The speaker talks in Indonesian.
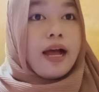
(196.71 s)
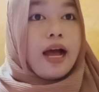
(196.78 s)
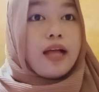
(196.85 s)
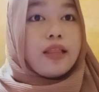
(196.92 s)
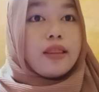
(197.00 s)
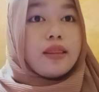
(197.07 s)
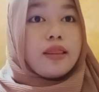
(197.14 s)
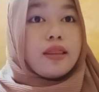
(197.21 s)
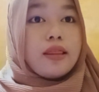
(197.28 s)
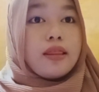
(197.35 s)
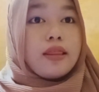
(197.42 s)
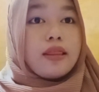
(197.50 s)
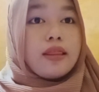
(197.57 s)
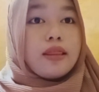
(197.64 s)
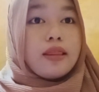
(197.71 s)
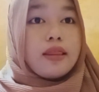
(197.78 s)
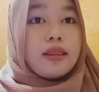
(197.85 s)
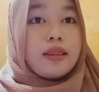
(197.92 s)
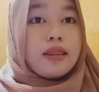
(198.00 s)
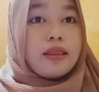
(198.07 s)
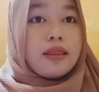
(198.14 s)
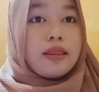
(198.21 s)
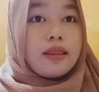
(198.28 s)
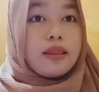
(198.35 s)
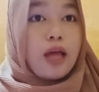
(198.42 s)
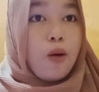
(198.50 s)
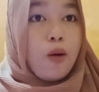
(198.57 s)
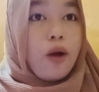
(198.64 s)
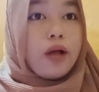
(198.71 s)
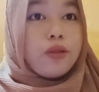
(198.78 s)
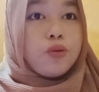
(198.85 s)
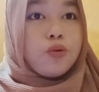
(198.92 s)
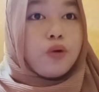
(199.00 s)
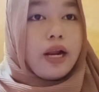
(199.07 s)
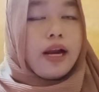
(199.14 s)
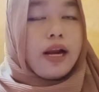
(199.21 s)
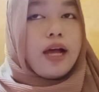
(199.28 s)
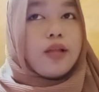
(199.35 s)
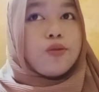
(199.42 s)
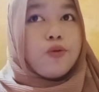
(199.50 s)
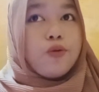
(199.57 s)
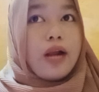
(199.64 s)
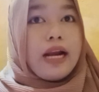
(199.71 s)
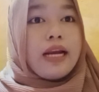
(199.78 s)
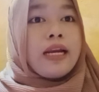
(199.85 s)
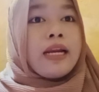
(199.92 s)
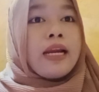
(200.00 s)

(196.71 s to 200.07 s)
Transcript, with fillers: atau aturan-aturan